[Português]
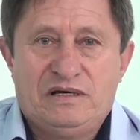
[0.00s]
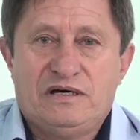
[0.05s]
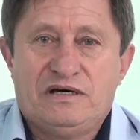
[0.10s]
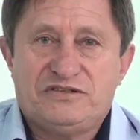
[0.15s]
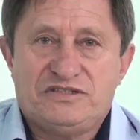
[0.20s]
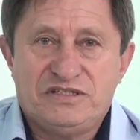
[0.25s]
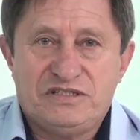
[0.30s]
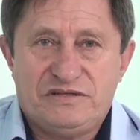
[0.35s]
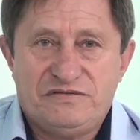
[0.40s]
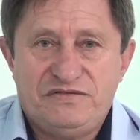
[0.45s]
A
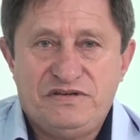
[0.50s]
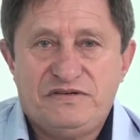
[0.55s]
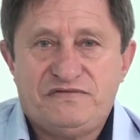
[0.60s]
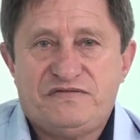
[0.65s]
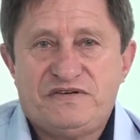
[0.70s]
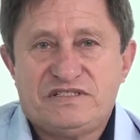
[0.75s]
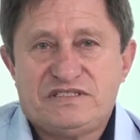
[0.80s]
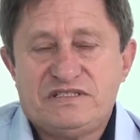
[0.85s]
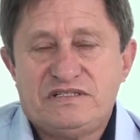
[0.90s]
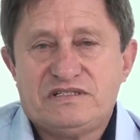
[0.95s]
gente vinha
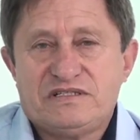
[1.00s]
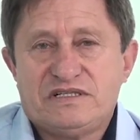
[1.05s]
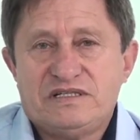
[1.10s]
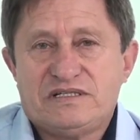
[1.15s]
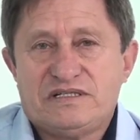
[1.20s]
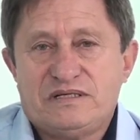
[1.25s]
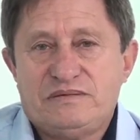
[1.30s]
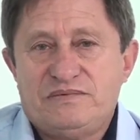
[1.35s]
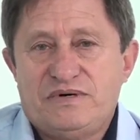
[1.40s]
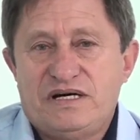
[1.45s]
fazendo
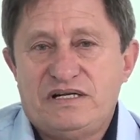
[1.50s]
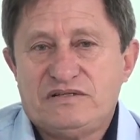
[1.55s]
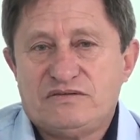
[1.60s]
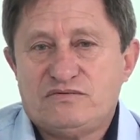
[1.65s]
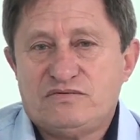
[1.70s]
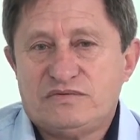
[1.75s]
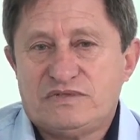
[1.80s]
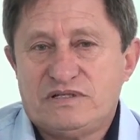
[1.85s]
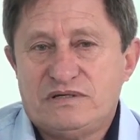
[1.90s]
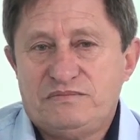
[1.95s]
aquele trabalho,
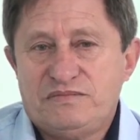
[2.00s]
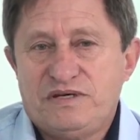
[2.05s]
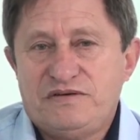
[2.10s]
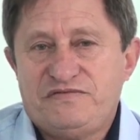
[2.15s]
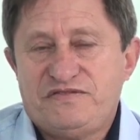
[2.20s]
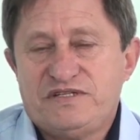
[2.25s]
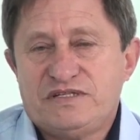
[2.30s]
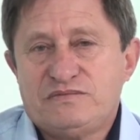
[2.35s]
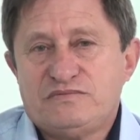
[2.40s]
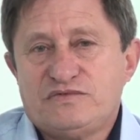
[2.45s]
com, também
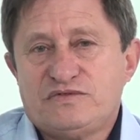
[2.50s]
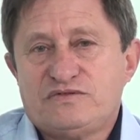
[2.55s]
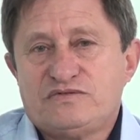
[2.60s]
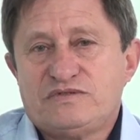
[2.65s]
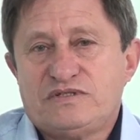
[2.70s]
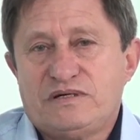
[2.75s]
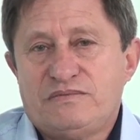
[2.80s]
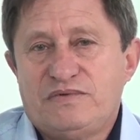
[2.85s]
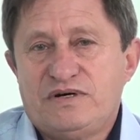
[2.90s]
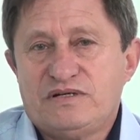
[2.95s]
fizemos
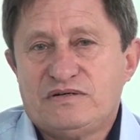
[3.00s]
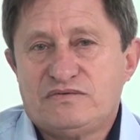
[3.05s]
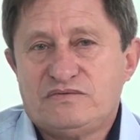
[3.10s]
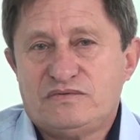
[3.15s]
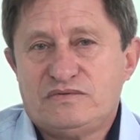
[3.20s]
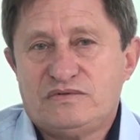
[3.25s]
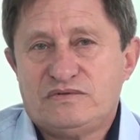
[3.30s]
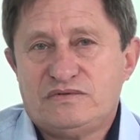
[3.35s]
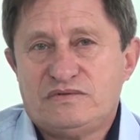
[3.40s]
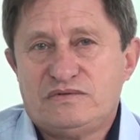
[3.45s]
um trabalho
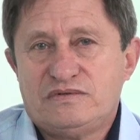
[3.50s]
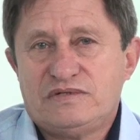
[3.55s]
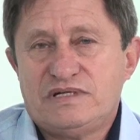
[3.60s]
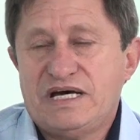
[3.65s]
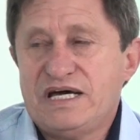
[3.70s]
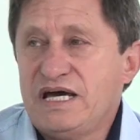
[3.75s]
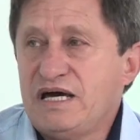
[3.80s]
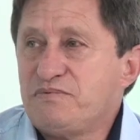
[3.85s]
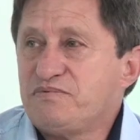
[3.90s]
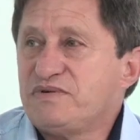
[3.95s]
quando,
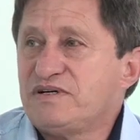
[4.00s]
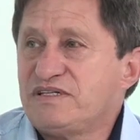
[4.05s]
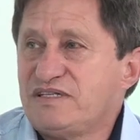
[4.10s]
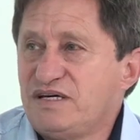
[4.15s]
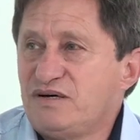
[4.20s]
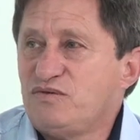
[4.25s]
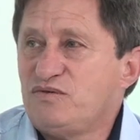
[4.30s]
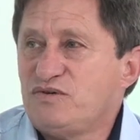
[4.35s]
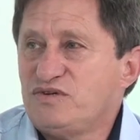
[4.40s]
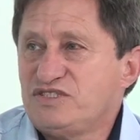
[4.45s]
na época
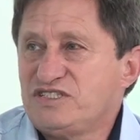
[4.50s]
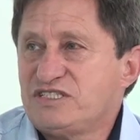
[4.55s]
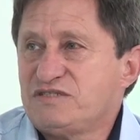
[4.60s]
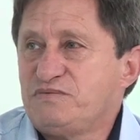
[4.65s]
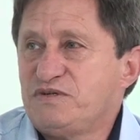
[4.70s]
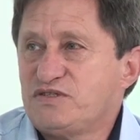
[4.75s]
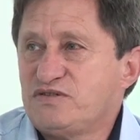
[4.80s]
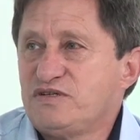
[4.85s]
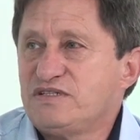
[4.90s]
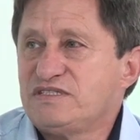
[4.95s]
até hoje as
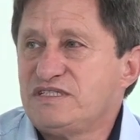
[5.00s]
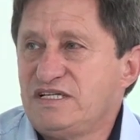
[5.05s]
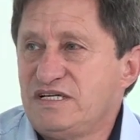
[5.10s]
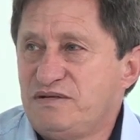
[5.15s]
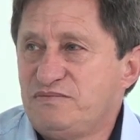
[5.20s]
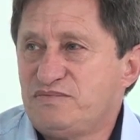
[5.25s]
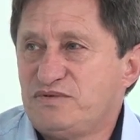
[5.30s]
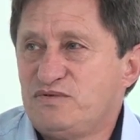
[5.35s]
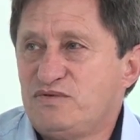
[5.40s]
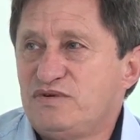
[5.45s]
pessoas
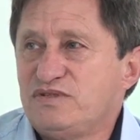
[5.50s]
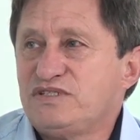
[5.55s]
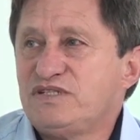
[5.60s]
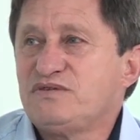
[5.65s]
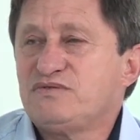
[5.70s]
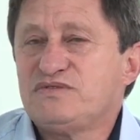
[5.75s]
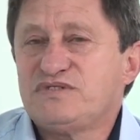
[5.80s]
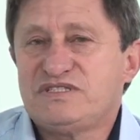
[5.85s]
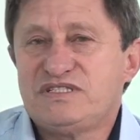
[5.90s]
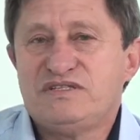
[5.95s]
lembram, ontem
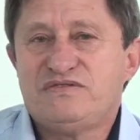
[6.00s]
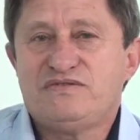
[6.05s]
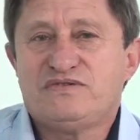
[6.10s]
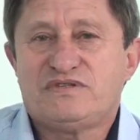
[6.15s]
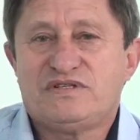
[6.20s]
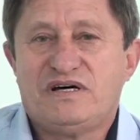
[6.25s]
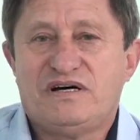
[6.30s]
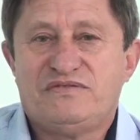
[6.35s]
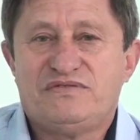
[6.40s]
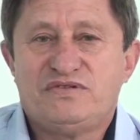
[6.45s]
inclusive eu
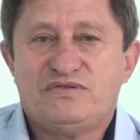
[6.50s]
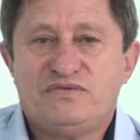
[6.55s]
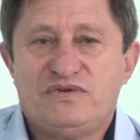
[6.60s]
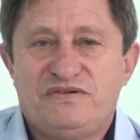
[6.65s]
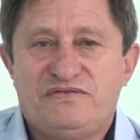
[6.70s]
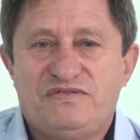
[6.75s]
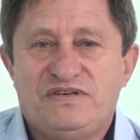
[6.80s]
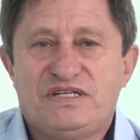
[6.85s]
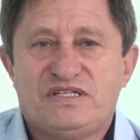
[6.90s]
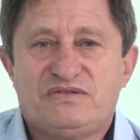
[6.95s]
estava no
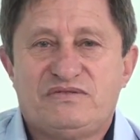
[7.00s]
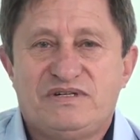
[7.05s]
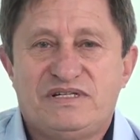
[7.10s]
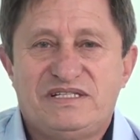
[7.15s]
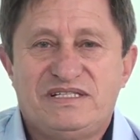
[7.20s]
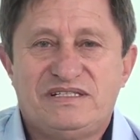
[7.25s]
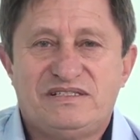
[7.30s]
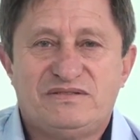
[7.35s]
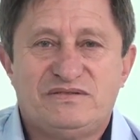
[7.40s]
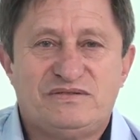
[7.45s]
evento
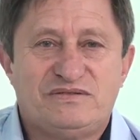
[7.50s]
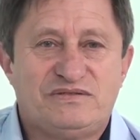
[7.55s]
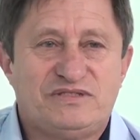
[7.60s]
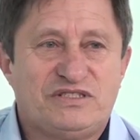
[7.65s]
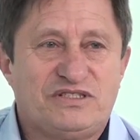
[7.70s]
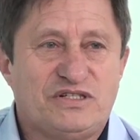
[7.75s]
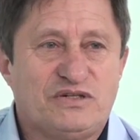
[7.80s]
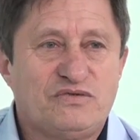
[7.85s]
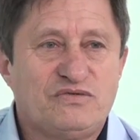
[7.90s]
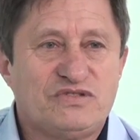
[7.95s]
aí, eu,
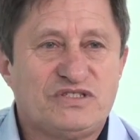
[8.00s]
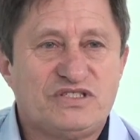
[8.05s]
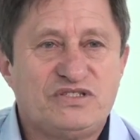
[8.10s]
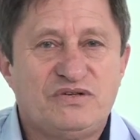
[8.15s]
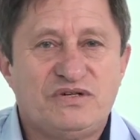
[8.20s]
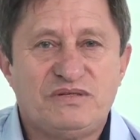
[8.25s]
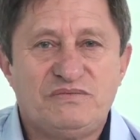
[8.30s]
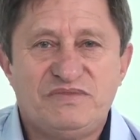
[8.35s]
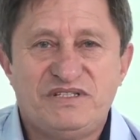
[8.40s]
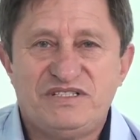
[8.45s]
chegou um
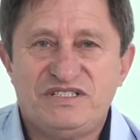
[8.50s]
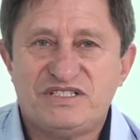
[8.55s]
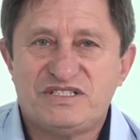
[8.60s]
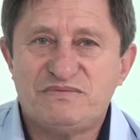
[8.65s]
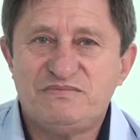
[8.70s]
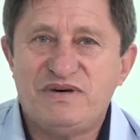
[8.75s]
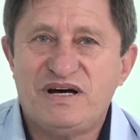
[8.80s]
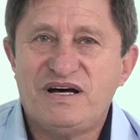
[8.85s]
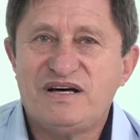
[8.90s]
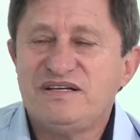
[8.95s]
senhor e me
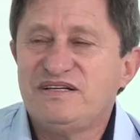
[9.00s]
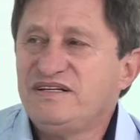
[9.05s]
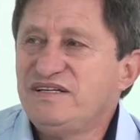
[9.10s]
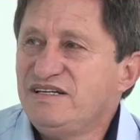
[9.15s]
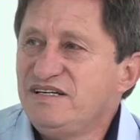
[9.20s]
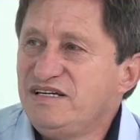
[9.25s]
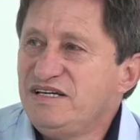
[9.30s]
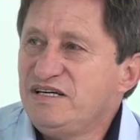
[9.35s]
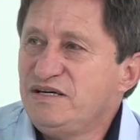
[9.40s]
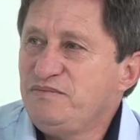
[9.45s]
disse,
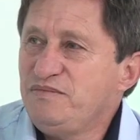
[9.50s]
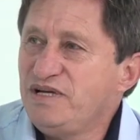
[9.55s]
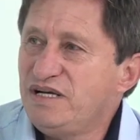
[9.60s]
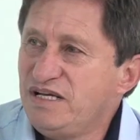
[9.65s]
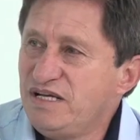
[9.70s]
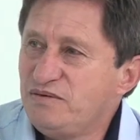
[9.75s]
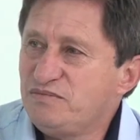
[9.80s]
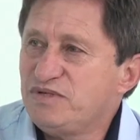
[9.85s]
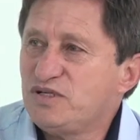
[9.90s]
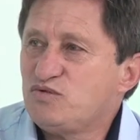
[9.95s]
bah, me
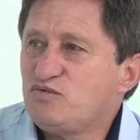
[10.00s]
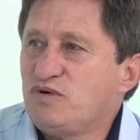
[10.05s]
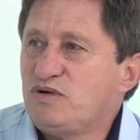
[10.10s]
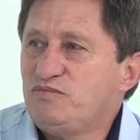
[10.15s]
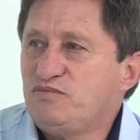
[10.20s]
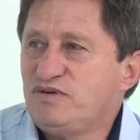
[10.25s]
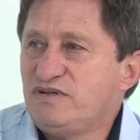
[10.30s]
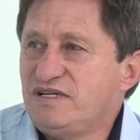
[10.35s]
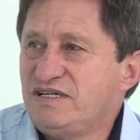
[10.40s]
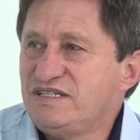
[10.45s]
lembro da tua
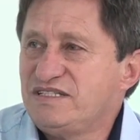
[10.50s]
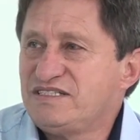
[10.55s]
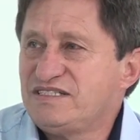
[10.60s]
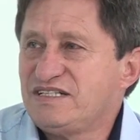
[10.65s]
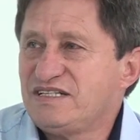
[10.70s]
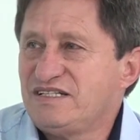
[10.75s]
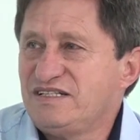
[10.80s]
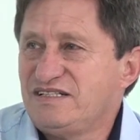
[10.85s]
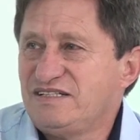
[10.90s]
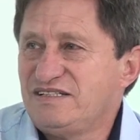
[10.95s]

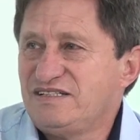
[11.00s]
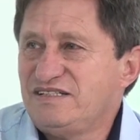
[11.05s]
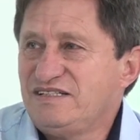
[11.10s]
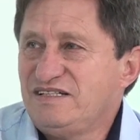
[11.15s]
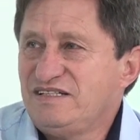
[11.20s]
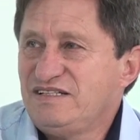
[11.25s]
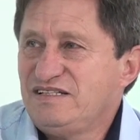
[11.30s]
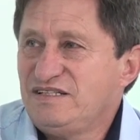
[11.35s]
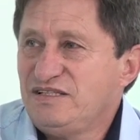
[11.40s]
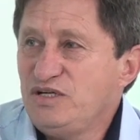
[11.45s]
ambulância que
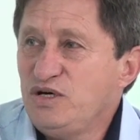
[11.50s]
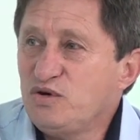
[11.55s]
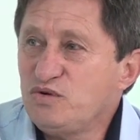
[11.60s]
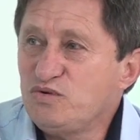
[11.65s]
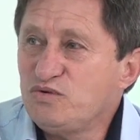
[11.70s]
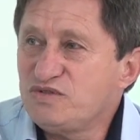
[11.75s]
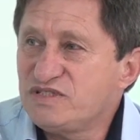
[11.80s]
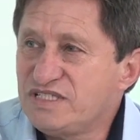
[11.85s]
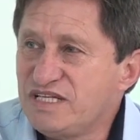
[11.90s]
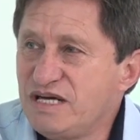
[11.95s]
eu
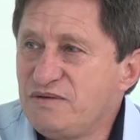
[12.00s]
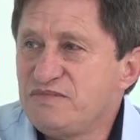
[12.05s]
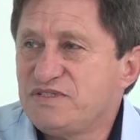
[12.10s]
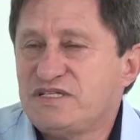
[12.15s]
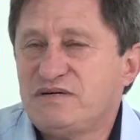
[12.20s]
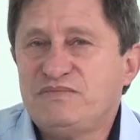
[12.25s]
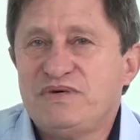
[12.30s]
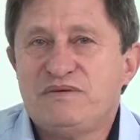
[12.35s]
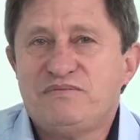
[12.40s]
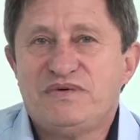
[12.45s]
não usei,
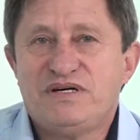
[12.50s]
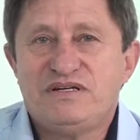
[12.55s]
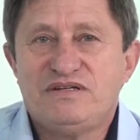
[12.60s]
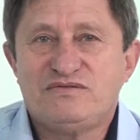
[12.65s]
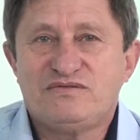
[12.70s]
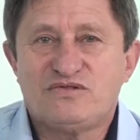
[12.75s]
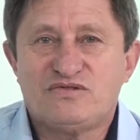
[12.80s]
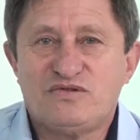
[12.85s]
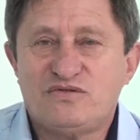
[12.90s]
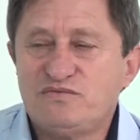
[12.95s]
mas a minha
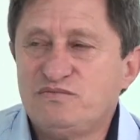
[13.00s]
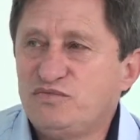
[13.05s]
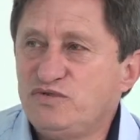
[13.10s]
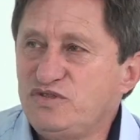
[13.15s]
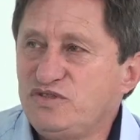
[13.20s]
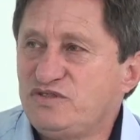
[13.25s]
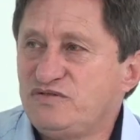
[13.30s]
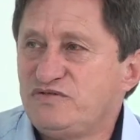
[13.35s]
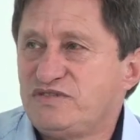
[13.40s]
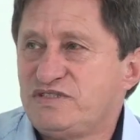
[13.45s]
mãe usou
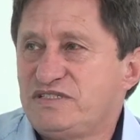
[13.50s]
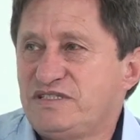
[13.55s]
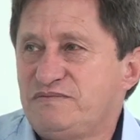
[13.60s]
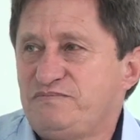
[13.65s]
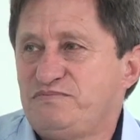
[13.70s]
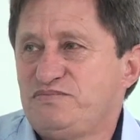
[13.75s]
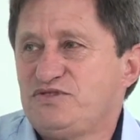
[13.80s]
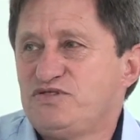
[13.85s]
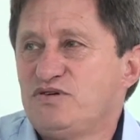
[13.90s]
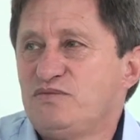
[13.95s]
muito, você
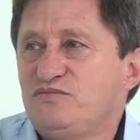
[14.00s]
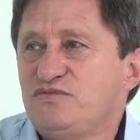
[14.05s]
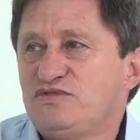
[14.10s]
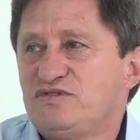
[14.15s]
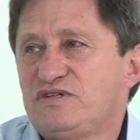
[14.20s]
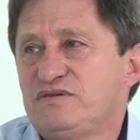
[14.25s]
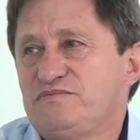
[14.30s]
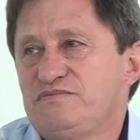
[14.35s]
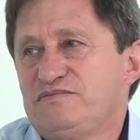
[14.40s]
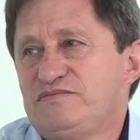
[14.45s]
puxou
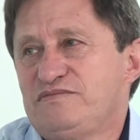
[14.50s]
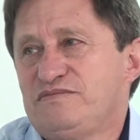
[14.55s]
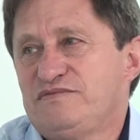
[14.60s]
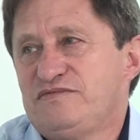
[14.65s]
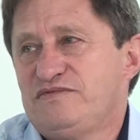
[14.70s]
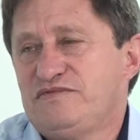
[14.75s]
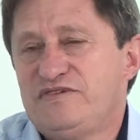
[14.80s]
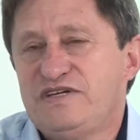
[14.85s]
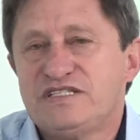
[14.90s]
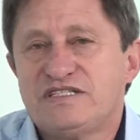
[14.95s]
muito
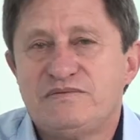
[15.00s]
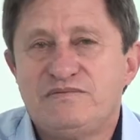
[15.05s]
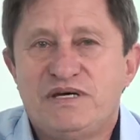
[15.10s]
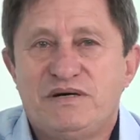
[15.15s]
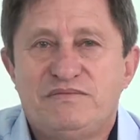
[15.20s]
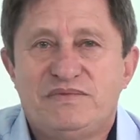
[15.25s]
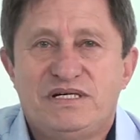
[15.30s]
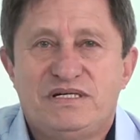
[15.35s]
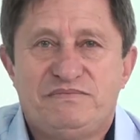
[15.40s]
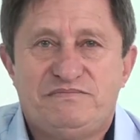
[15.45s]
às vezes a
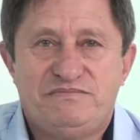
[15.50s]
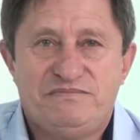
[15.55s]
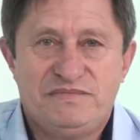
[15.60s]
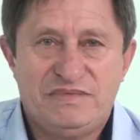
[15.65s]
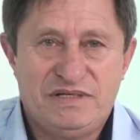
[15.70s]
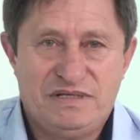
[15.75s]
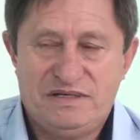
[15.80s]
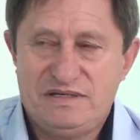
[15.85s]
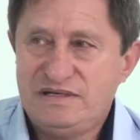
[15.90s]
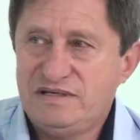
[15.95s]
minha mãe. Isso